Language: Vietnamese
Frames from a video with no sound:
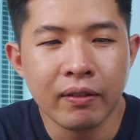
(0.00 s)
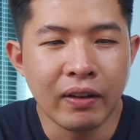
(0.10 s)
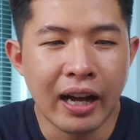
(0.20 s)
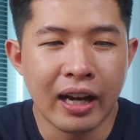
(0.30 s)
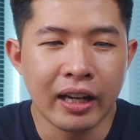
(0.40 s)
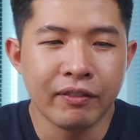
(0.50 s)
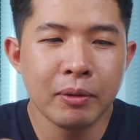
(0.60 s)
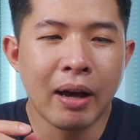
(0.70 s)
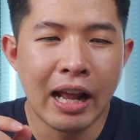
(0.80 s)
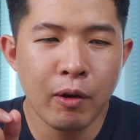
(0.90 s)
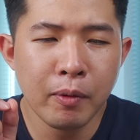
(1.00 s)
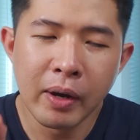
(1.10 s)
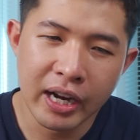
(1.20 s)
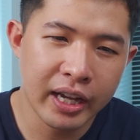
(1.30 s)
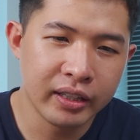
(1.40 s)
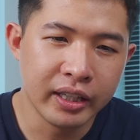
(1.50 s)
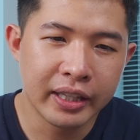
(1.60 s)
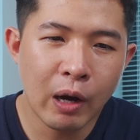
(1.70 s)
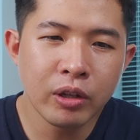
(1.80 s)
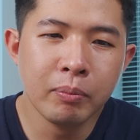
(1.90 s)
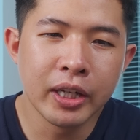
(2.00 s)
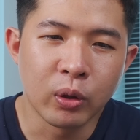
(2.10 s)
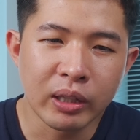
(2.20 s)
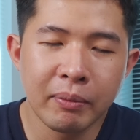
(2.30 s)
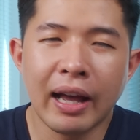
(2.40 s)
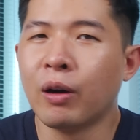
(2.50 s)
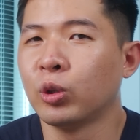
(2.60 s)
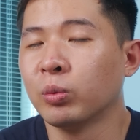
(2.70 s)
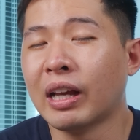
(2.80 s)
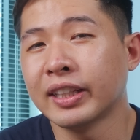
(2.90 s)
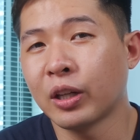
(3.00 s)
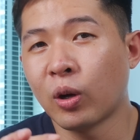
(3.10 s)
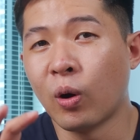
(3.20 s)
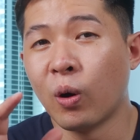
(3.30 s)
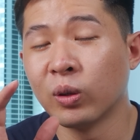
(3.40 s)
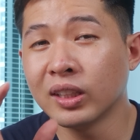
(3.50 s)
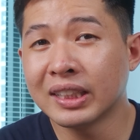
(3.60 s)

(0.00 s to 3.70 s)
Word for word: Và cái phiên bản iOS 17 này thì theo như mình có tham khảo, chúng ta sẽ có